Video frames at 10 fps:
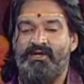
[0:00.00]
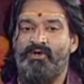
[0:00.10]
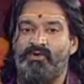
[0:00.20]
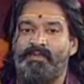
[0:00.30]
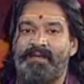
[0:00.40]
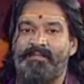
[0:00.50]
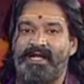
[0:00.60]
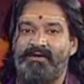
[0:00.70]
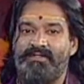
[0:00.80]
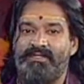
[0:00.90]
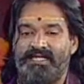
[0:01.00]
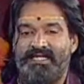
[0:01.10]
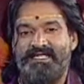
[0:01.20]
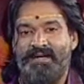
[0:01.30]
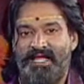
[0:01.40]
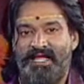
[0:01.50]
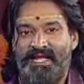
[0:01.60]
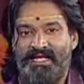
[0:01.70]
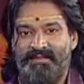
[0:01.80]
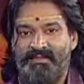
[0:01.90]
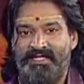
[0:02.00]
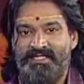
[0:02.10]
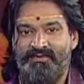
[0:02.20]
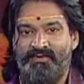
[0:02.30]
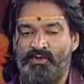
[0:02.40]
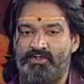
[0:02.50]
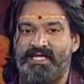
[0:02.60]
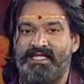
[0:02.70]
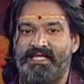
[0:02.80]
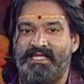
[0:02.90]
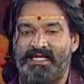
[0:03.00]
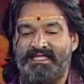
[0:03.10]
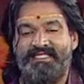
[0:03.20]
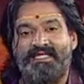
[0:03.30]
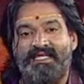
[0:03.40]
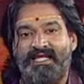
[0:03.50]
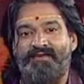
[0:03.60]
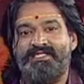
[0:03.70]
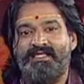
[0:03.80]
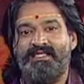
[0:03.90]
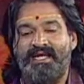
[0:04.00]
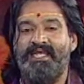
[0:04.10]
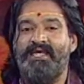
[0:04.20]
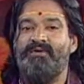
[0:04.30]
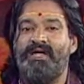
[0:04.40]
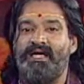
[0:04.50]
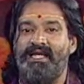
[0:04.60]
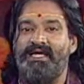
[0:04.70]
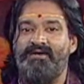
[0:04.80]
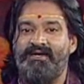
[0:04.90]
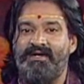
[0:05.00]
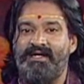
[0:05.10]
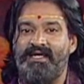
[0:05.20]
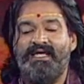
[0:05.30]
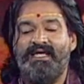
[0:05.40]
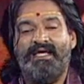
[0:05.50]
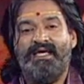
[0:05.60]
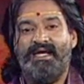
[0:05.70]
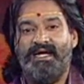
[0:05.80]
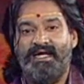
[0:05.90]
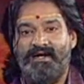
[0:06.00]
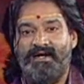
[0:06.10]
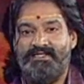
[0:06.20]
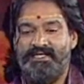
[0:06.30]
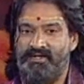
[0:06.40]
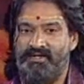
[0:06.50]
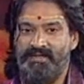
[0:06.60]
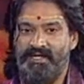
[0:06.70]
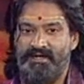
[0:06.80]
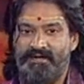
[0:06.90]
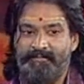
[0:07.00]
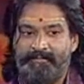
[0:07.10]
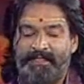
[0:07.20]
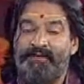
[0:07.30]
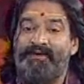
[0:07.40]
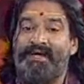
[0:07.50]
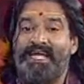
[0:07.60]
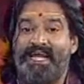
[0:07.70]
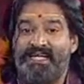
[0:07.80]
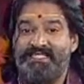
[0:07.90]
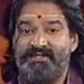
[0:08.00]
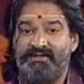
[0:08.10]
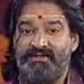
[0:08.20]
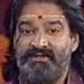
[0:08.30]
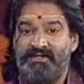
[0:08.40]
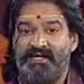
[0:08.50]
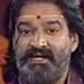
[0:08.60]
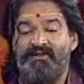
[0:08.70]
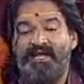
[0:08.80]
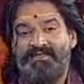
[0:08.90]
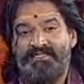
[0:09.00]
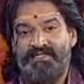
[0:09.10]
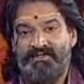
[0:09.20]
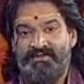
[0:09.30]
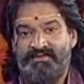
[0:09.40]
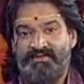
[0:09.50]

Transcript: గురు పరంపరకు దత్త సాంప్రదాయానికి సంబంధించిన గురుశక్తి దత్తశక్తి దైవశక్తి అన్నీ కూడా కలిగి ఉన్నటువంటి రెండే రెండు చెట్లు ఉంటాయి మనకి ఒకటి అరటి చెట్టు రెండు రావి చెట్టు